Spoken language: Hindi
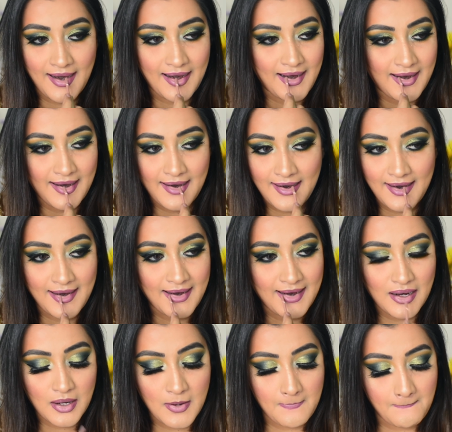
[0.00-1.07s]
कर लिया मुझे इतना
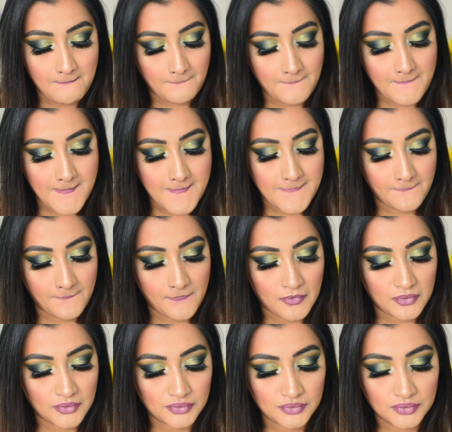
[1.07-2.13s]
ज़्यादा डार्क नहीं लगाना था
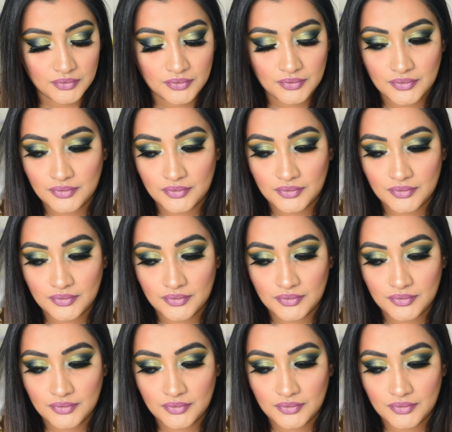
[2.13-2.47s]
तो एक